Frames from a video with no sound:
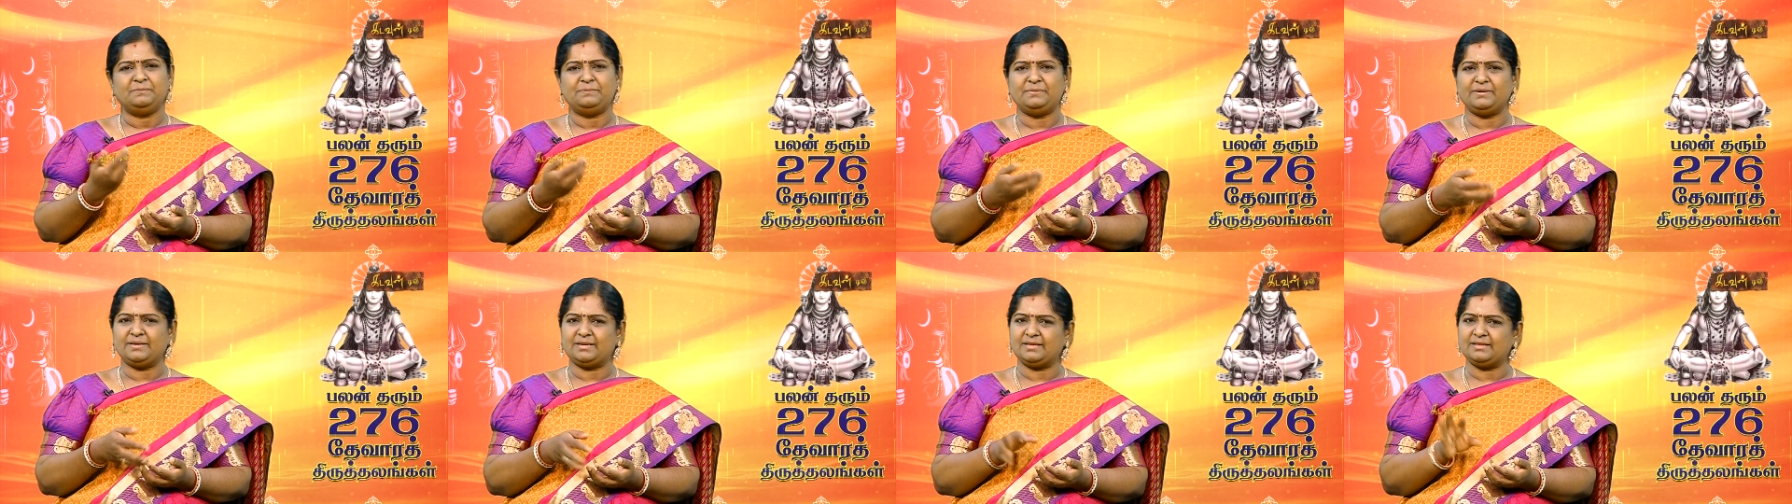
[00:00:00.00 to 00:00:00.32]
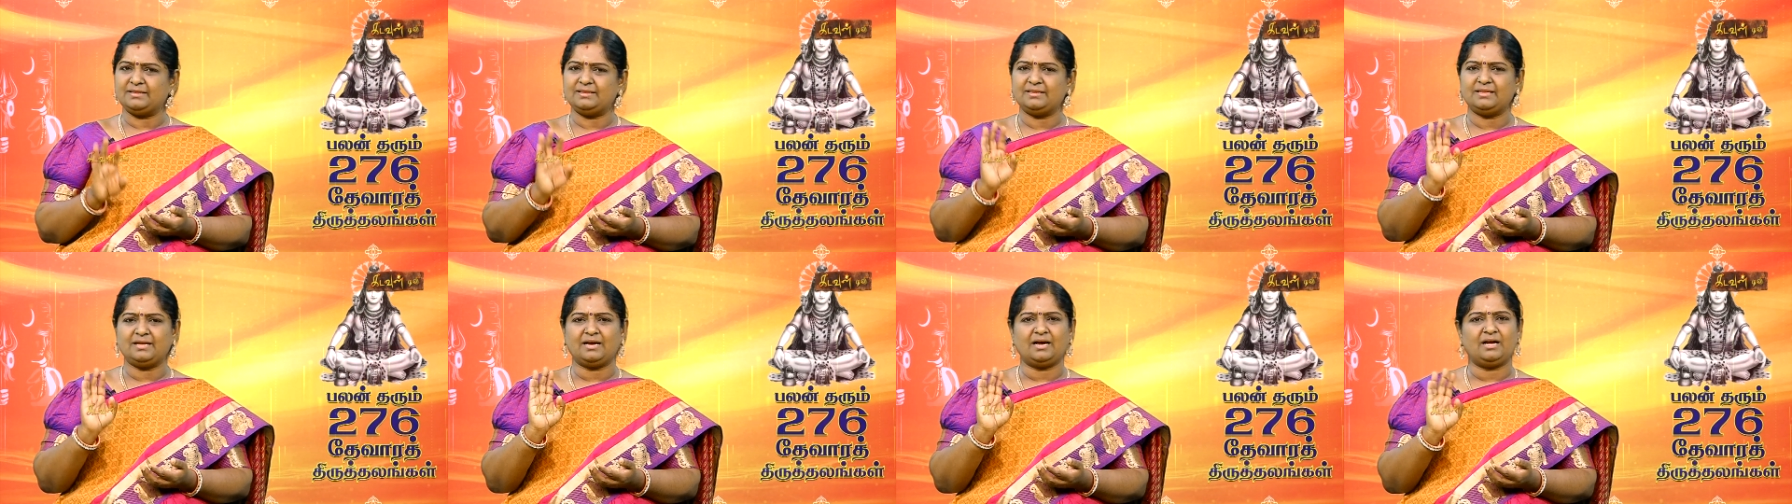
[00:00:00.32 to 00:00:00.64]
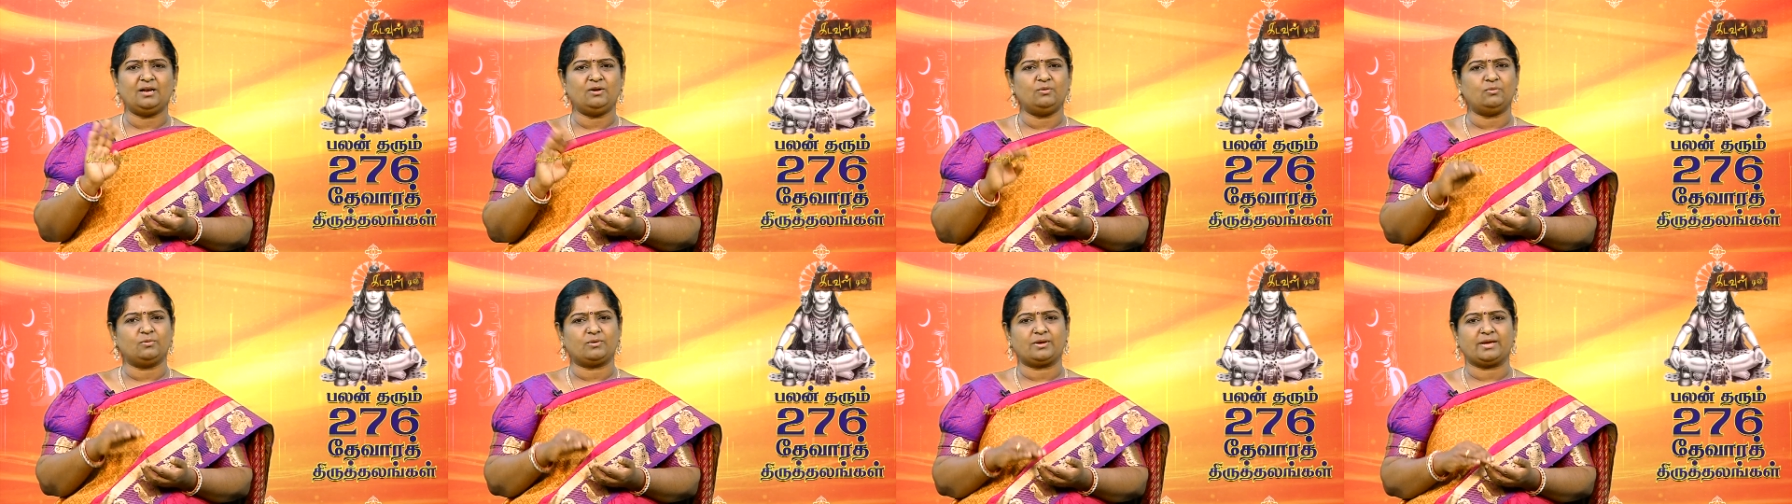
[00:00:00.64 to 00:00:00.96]

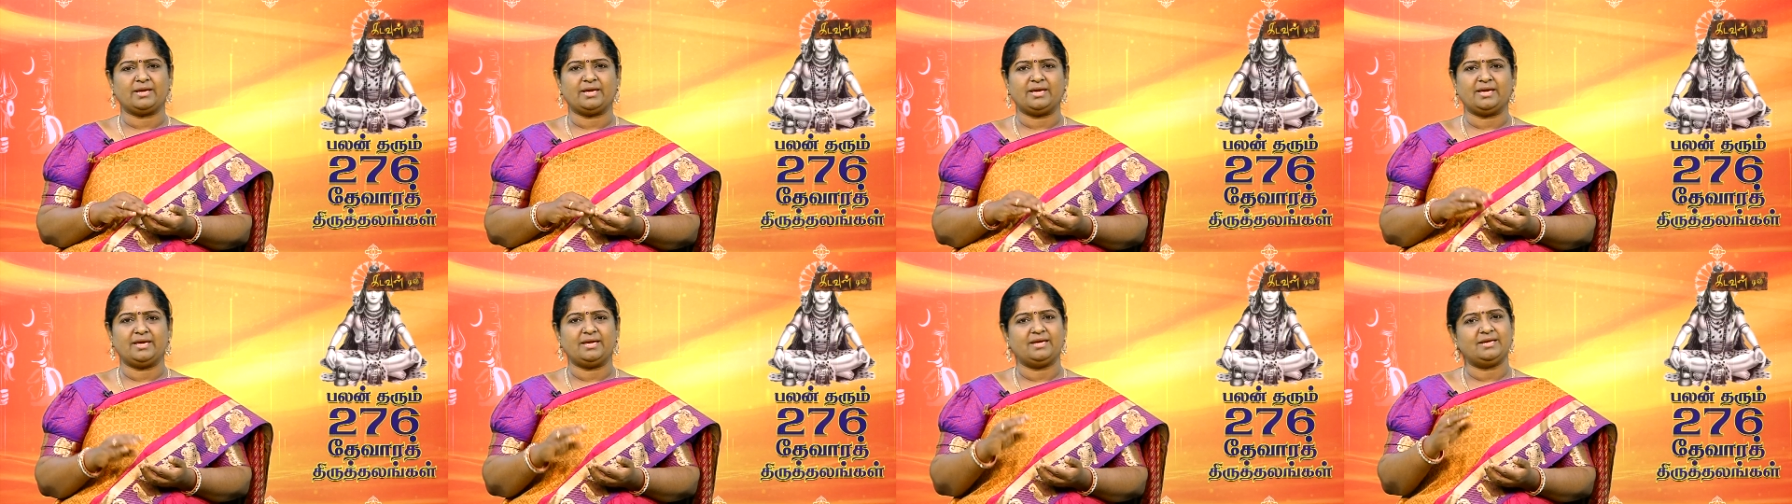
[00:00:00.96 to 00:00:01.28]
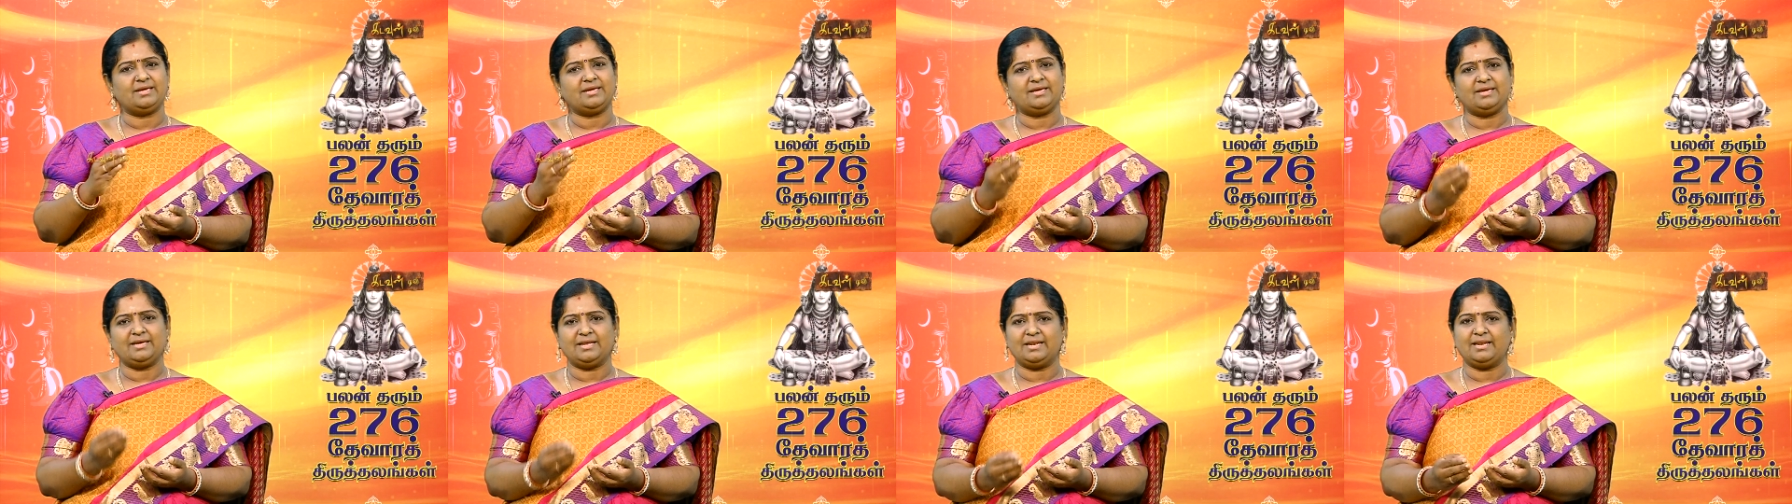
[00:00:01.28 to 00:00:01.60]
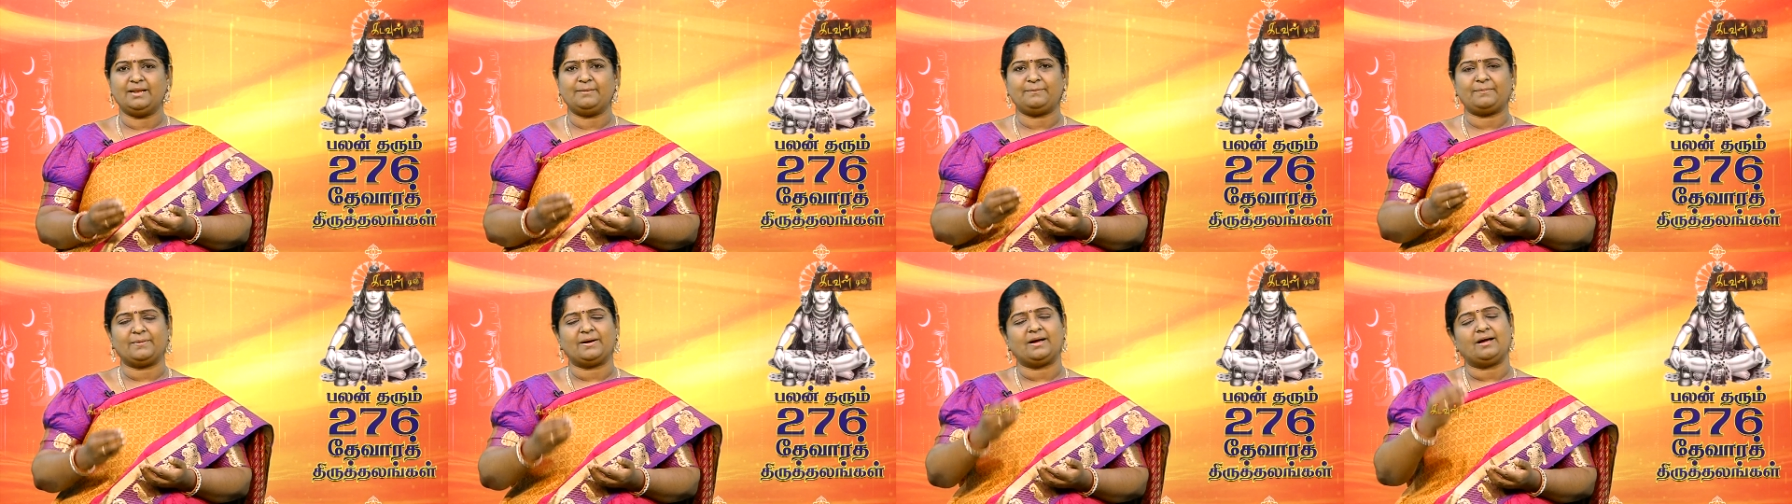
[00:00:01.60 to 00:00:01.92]
பிறந்தால் ஓகே
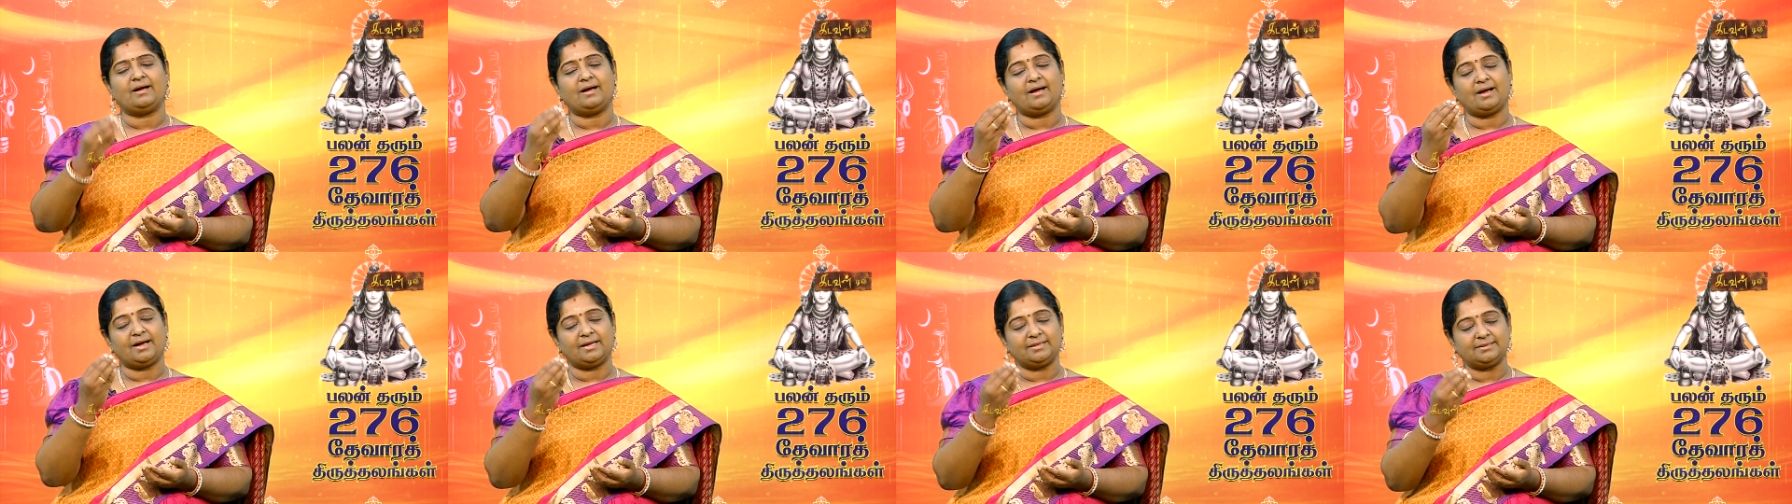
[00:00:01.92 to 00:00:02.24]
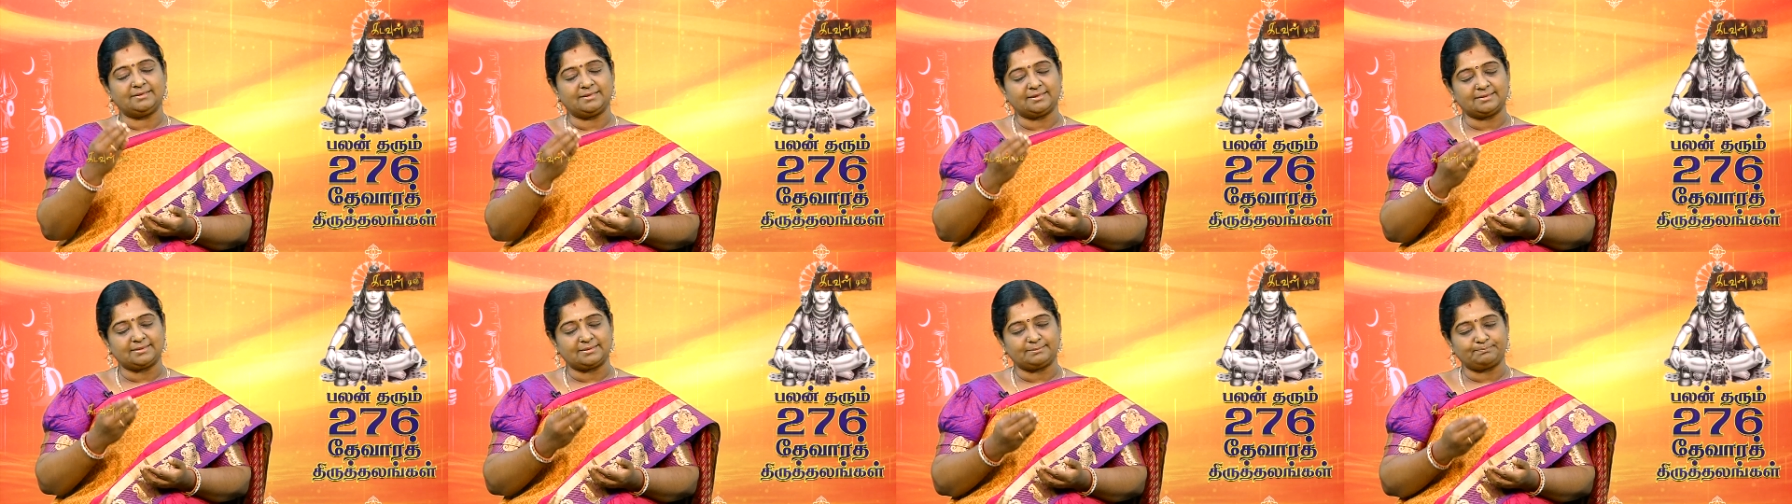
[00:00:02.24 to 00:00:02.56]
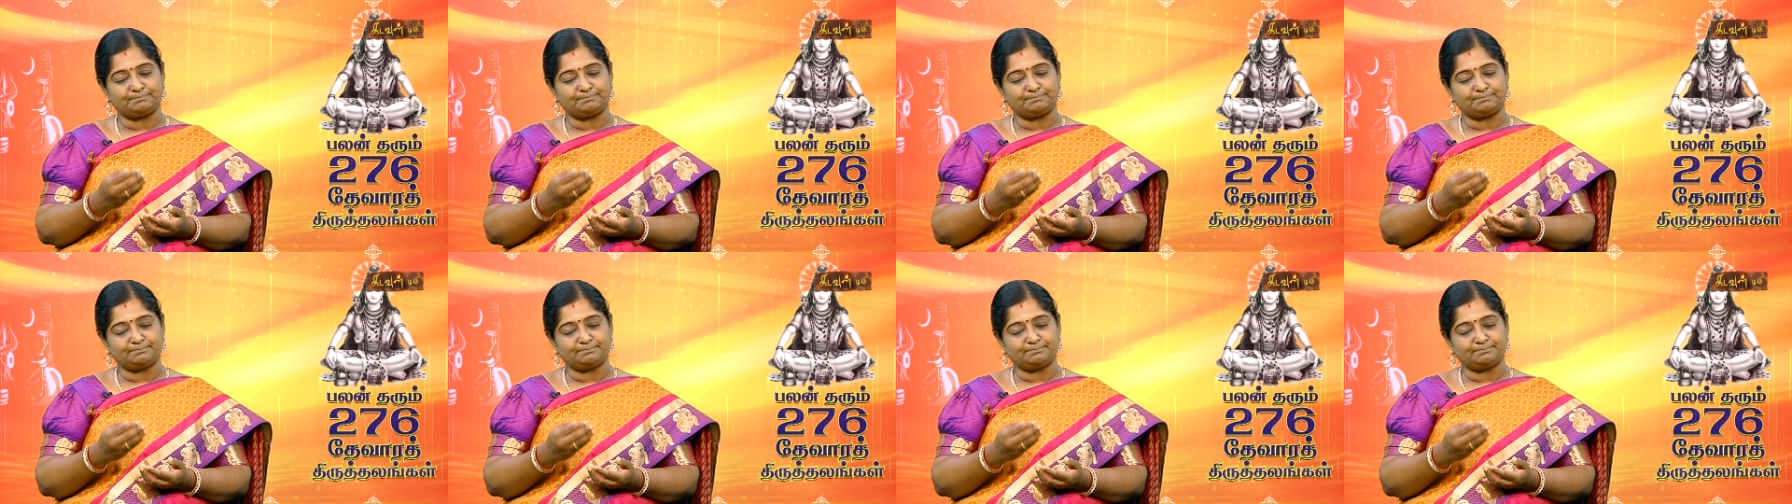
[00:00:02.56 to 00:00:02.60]
இல்லைப்பா அந்த